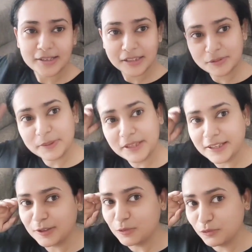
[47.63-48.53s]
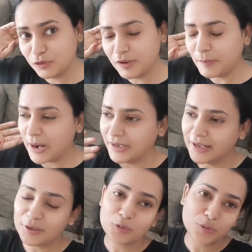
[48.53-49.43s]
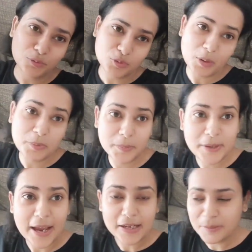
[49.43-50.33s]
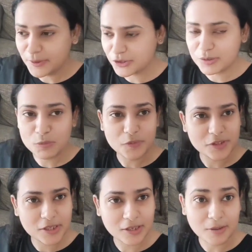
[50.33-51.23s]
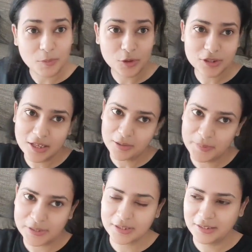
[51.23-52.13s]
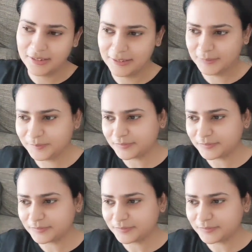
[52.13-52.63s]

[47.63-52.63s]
गाय हस्बैंड देख रहे हैं कुफू पांडा क्योंकि उनको अभी भी एनिमेशन मूवीज देखना बहुत ज्यादा पसंद है